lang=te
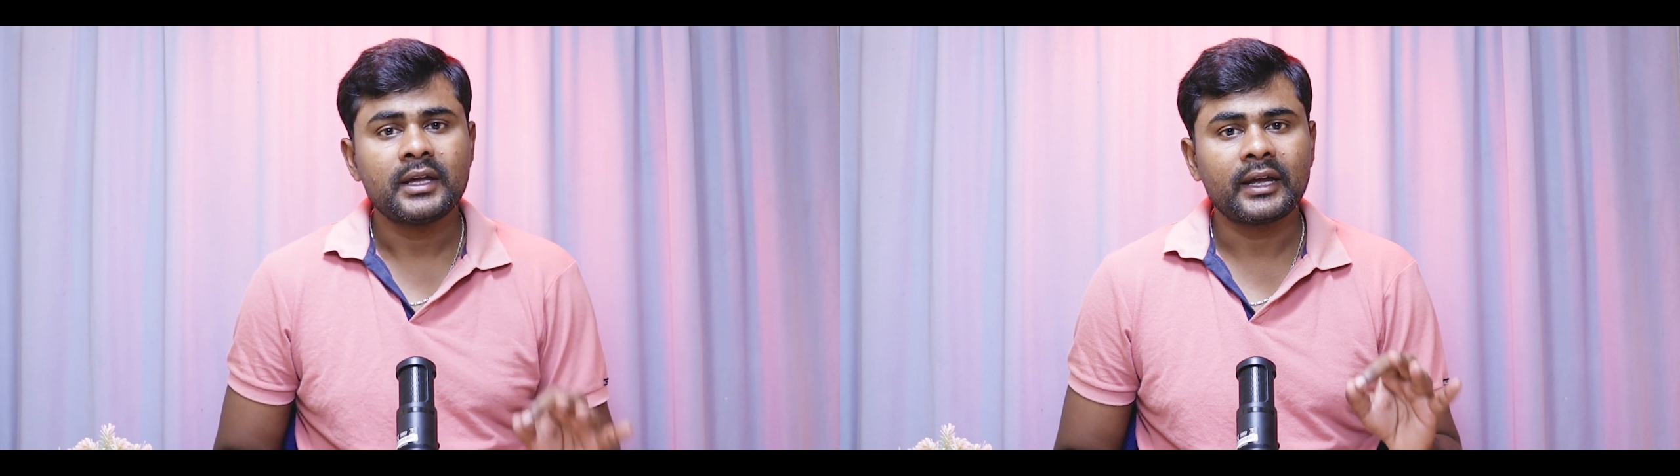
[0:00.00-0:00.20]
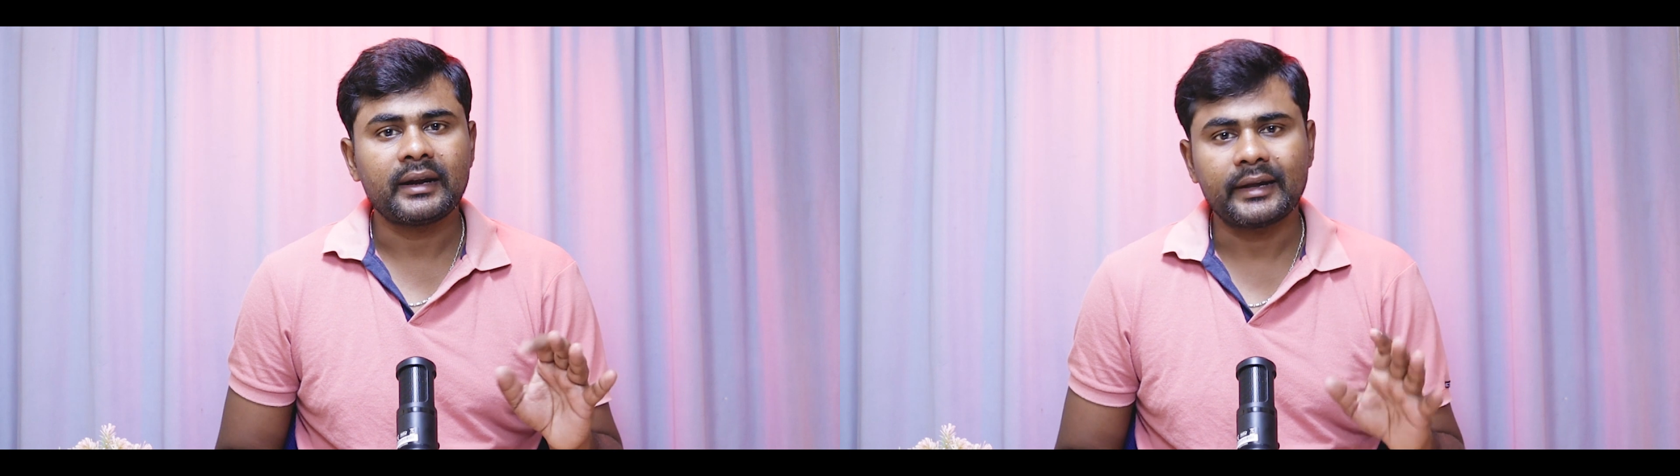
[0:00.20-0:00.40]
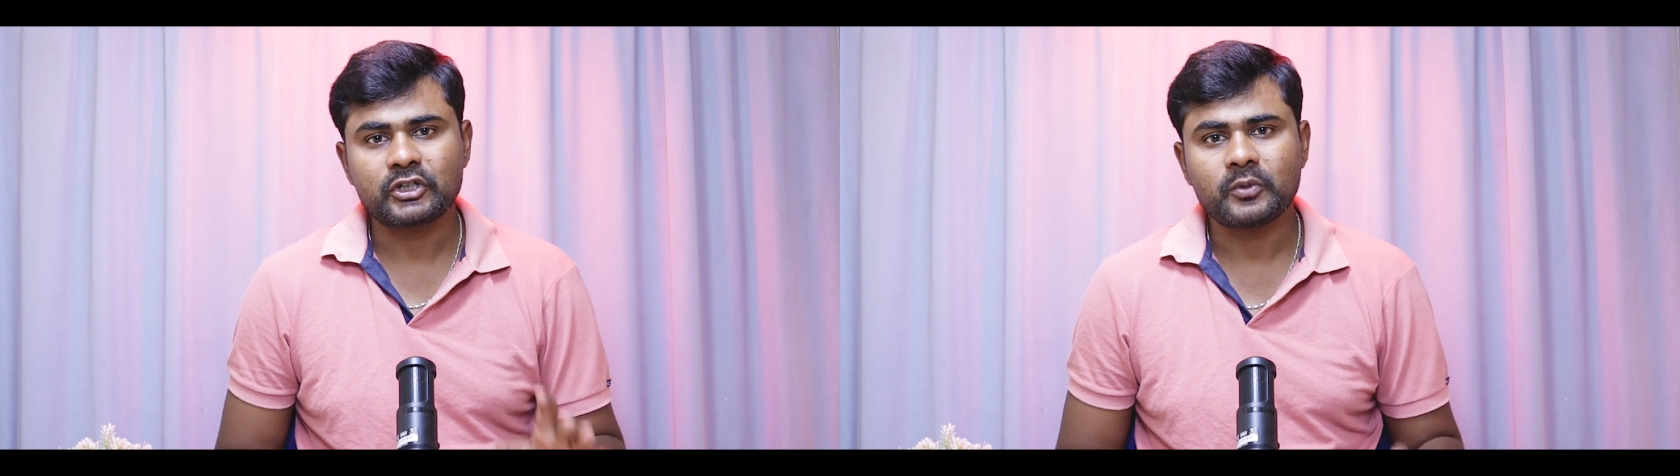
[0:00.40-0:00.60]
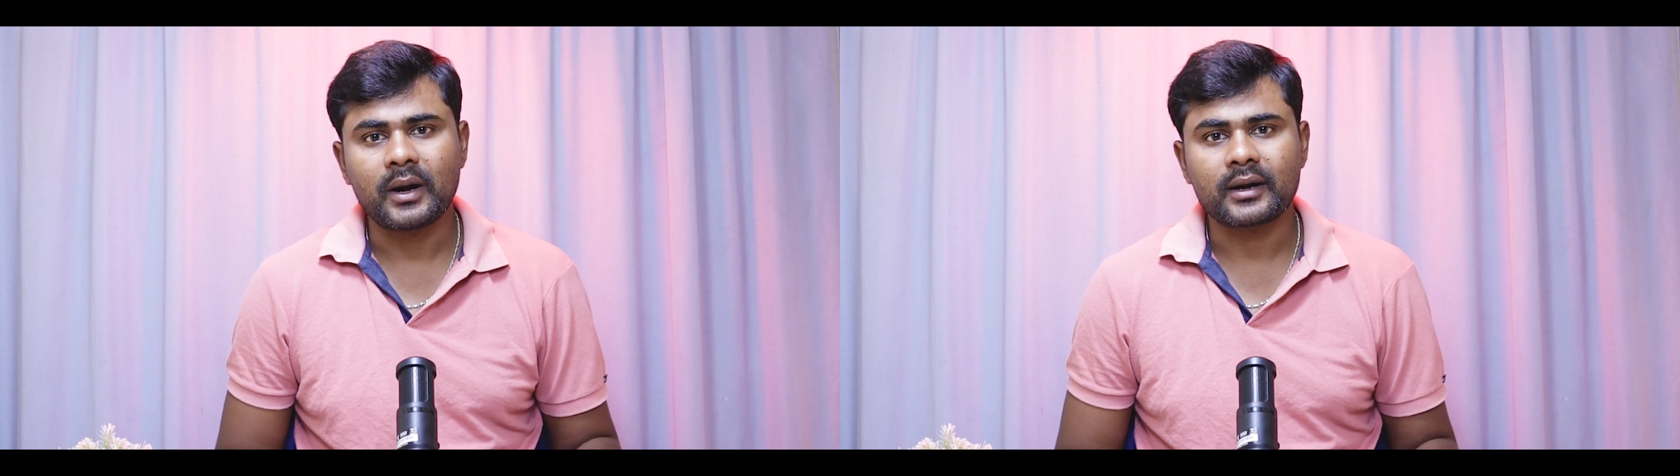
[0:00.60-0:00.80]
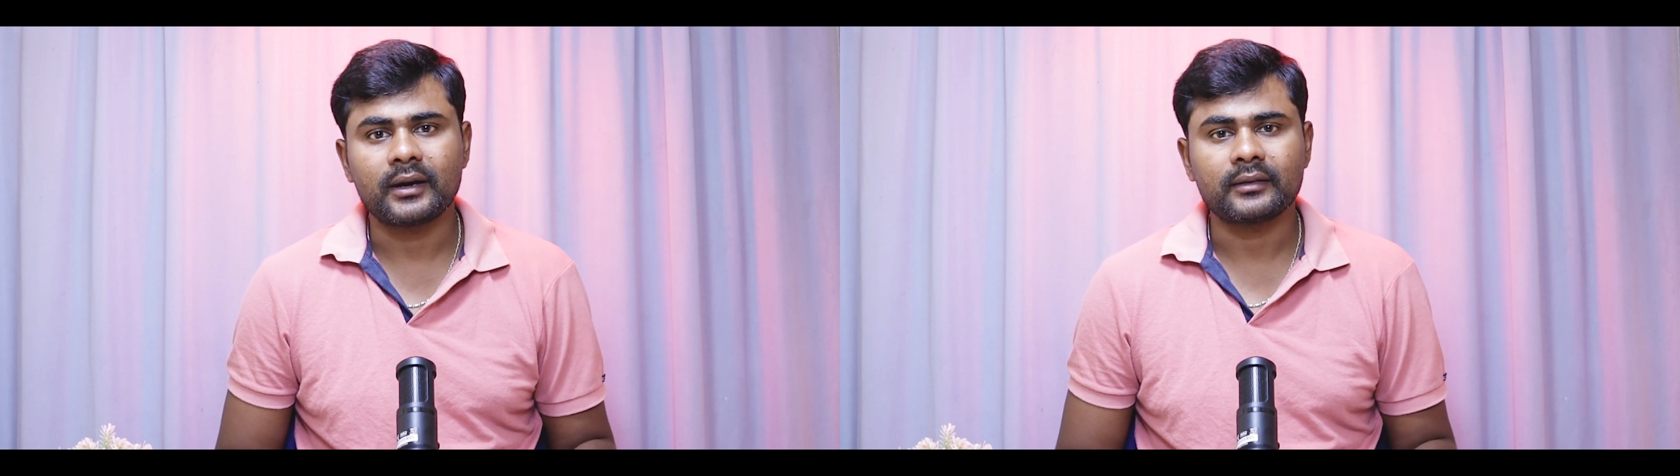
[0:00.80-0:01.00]
ఇక నెక్స్ట్
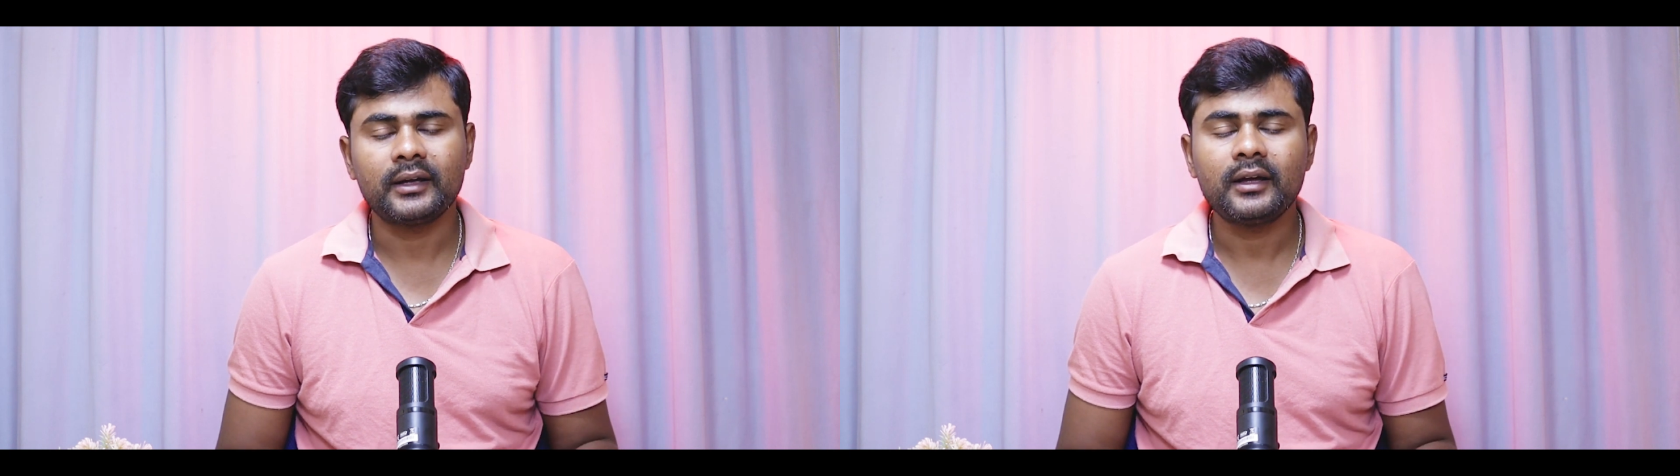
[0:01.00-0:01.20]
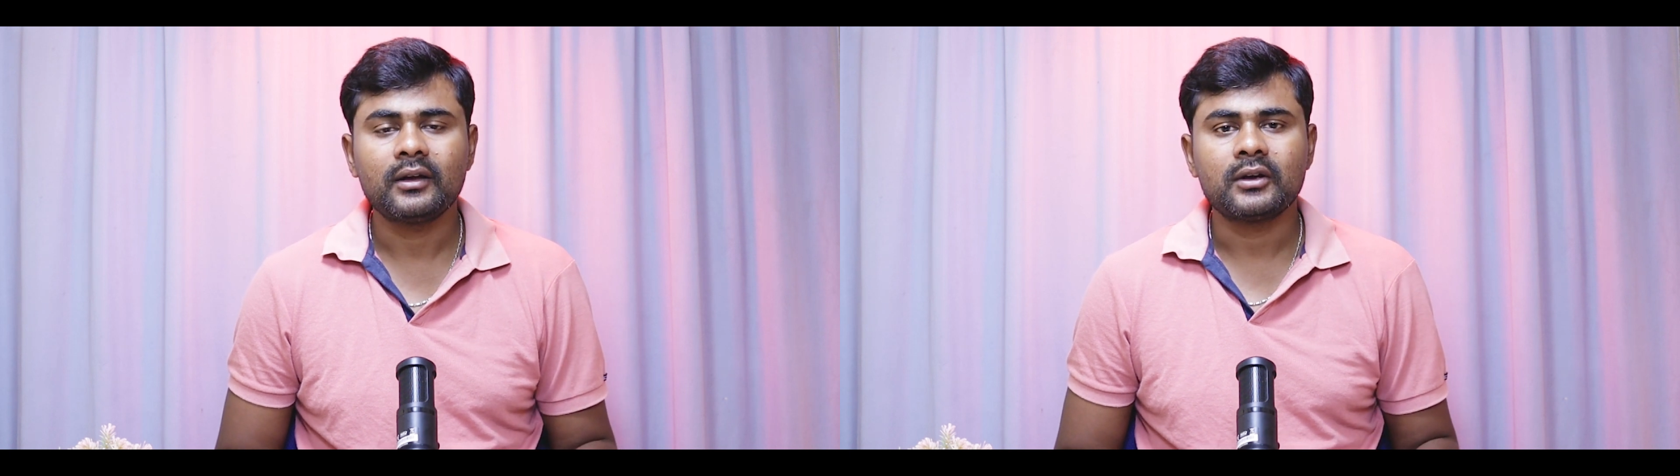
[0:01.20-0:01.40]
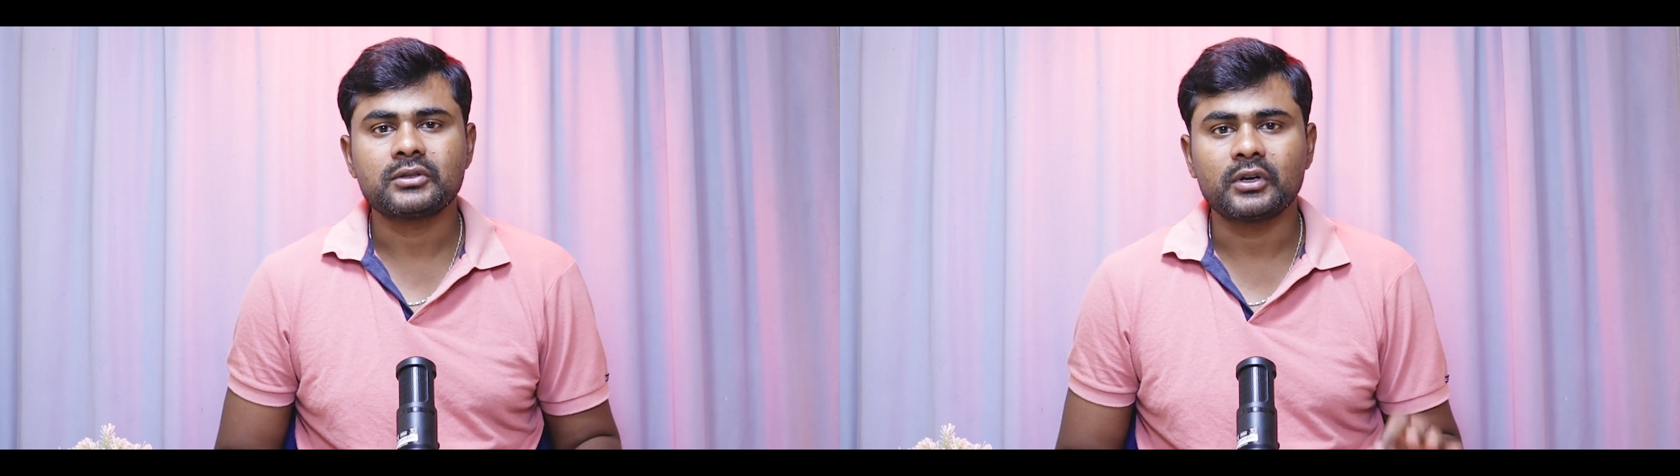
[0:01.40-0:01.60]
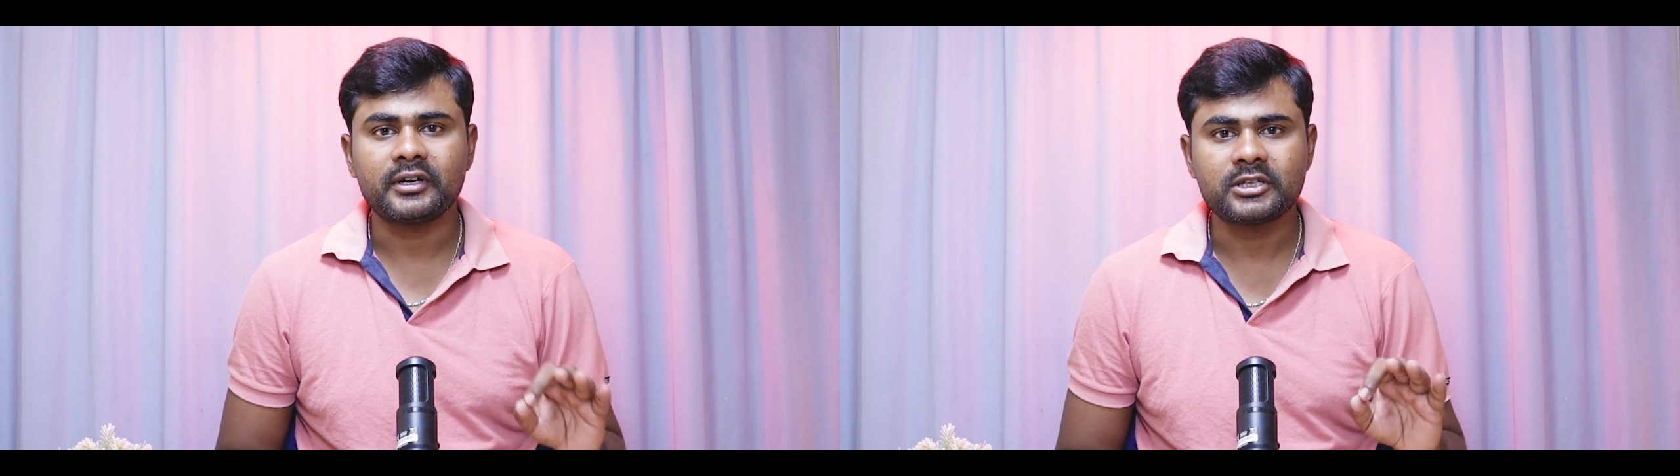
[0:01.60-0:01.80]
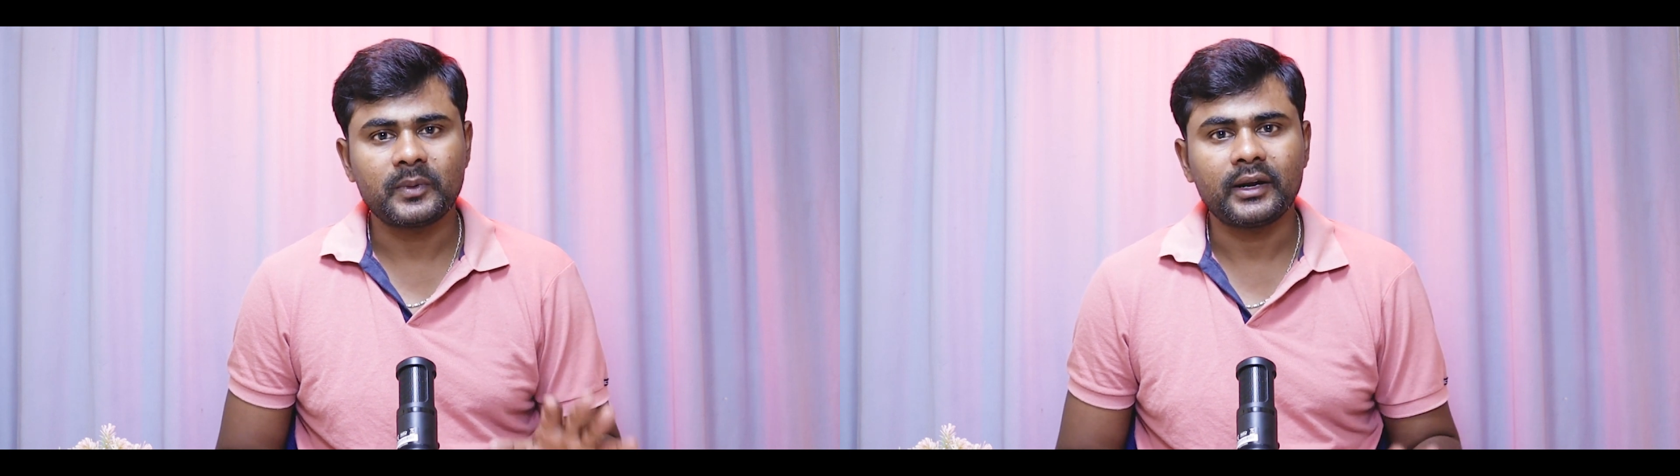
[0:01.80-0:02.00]
మాట్లాడితే సో
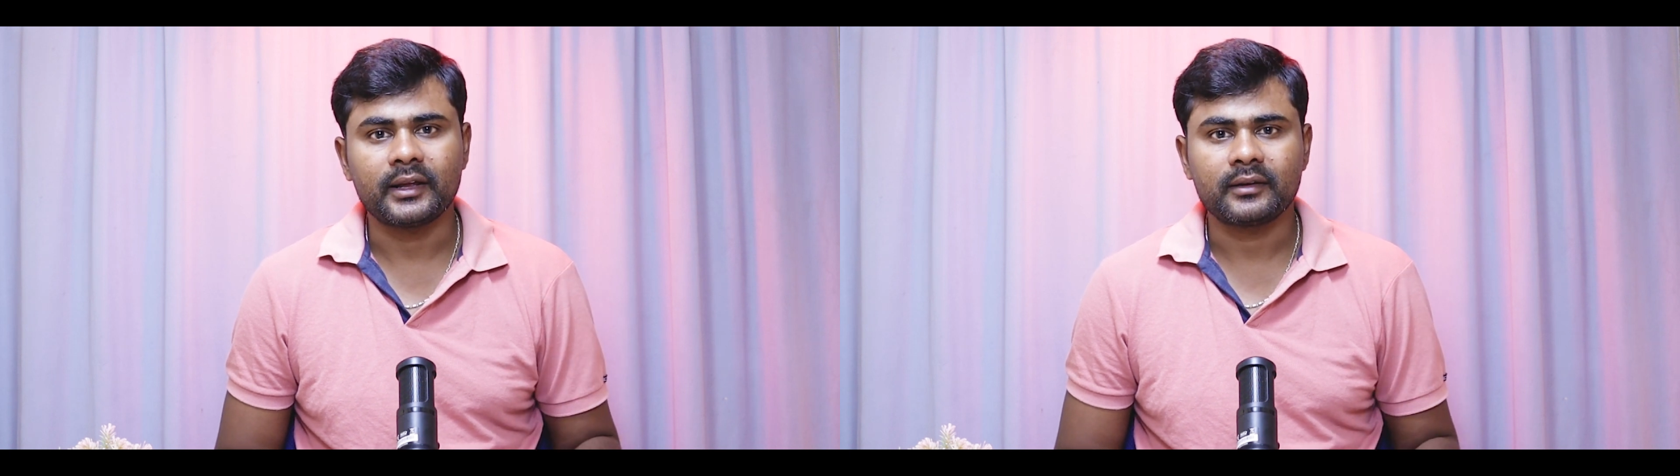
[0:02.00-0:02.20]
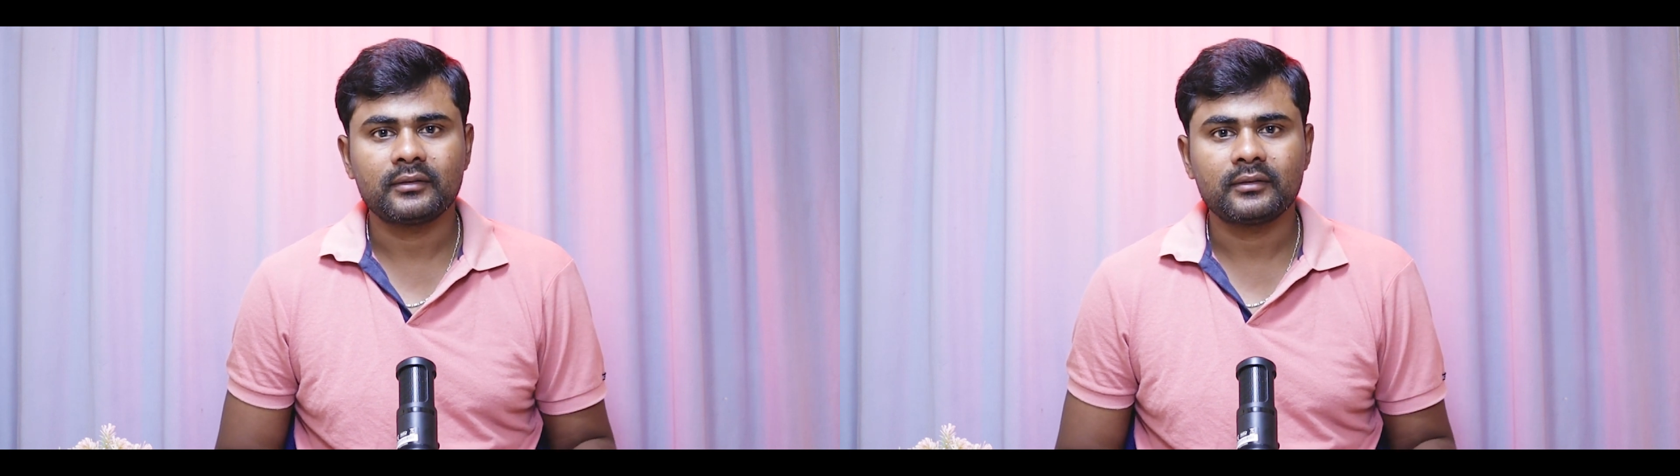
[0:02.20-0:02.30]
డిస్ప్లేనే